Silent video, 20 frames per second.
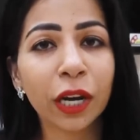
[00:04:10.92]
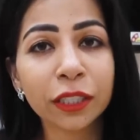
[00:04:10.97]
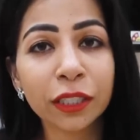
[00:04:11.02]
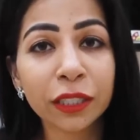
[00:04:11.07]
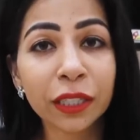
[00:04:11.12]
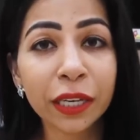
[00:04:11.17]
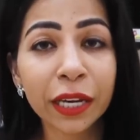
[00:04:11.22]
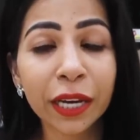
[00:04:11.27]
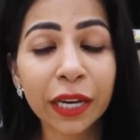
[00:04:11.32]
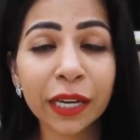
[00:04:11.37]

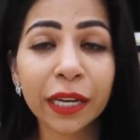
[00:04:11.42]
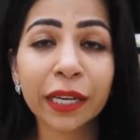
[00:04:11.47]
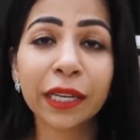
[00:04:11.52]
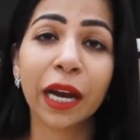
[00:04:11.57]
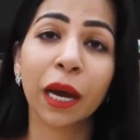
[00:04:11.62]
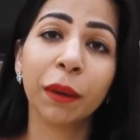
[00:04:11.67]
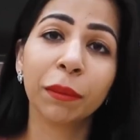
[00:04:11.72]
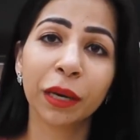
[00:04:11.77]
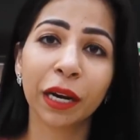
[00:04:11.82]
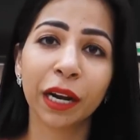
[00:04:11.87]
नाश्ते के लिए
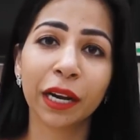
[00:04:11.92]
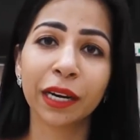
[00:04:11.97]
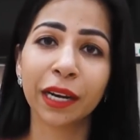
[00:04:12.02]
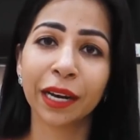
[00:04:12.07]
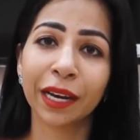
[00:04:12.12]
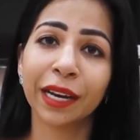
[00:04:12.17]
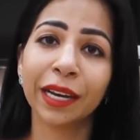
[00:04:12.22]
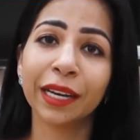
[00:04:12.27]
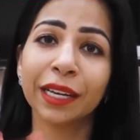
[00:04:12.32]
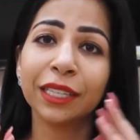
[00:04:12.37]
क्या बनाना
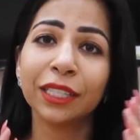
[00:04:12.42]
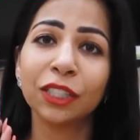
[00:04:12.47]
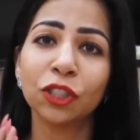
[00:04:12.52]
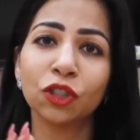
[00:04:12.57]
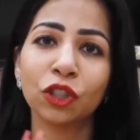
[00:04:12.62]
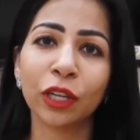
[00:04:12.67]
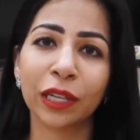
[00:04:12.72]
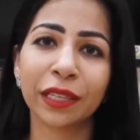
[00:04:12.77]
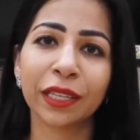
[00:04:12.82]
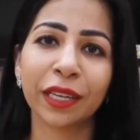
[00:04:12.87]
है
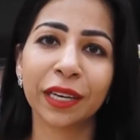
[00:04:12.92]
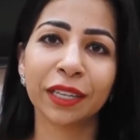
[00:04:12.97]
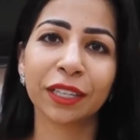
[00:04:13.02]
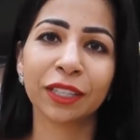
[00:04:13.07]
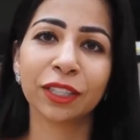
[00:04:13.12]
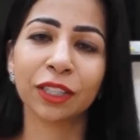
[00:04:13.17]
चलते हैं